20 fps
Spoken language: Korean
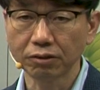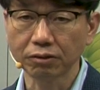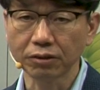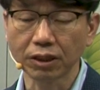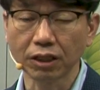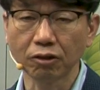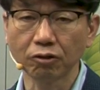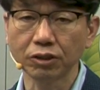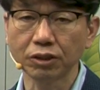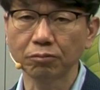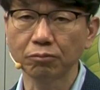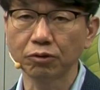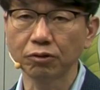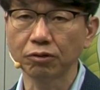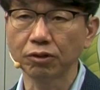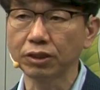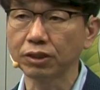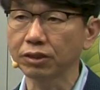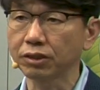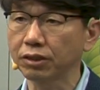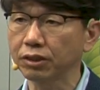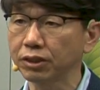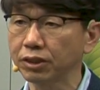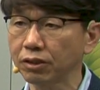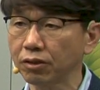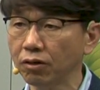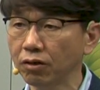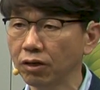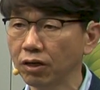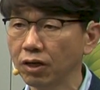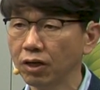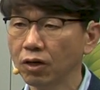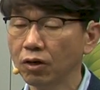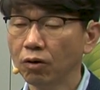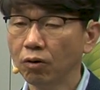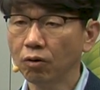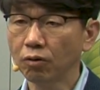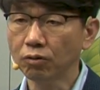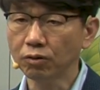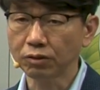또 살아오신 분도 있을 것이고,
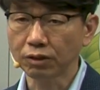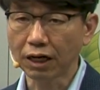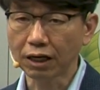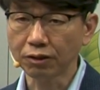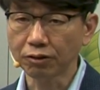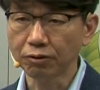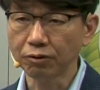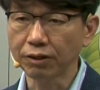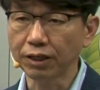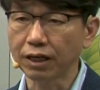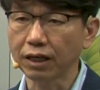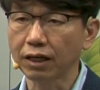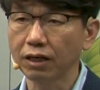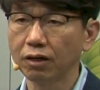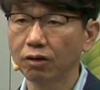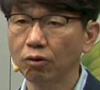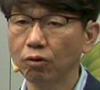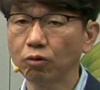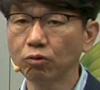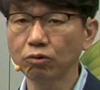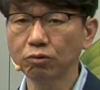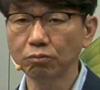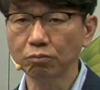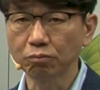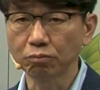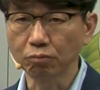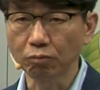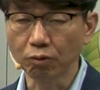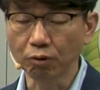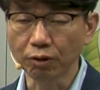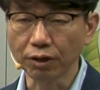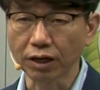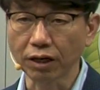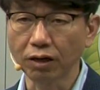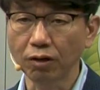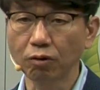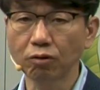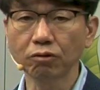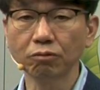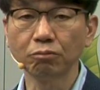혹은 학교에, 혹은 뭐에,
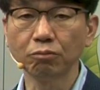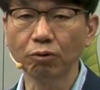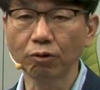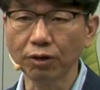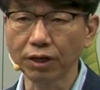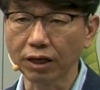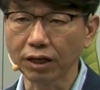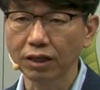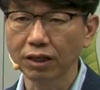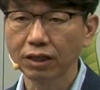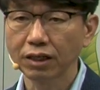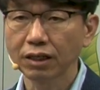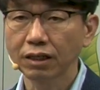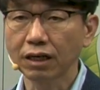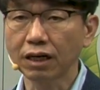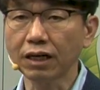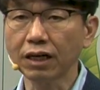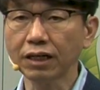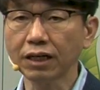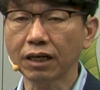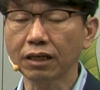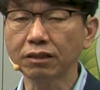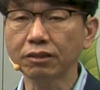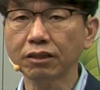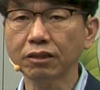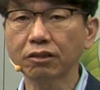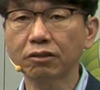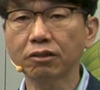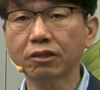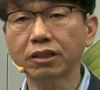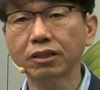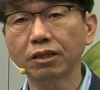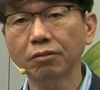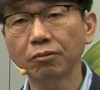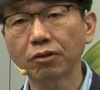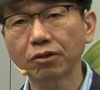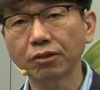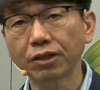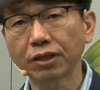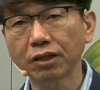혹은 뭐에 각각에. 근데 그렇게
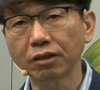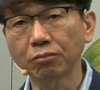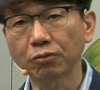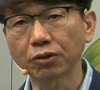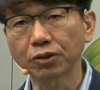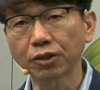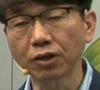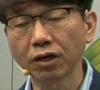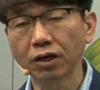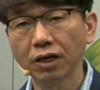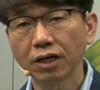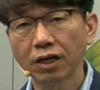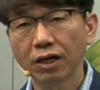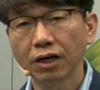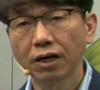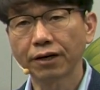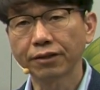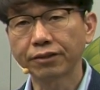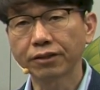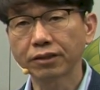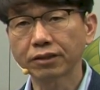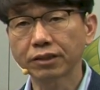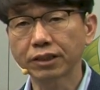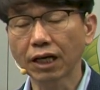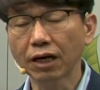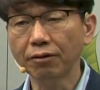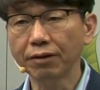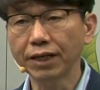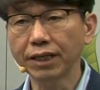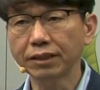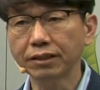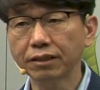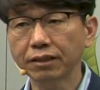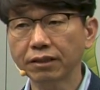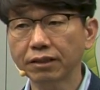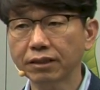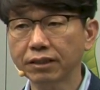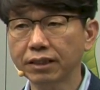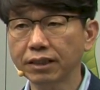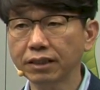되면 되게 뭐죠? 어떤
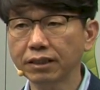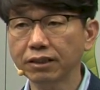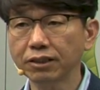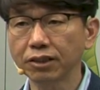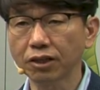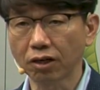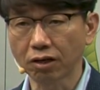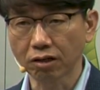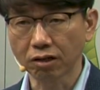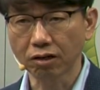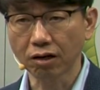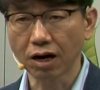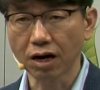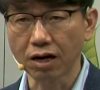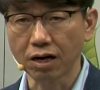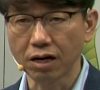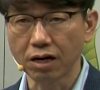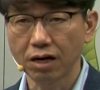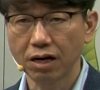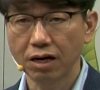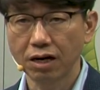사회적인 역할을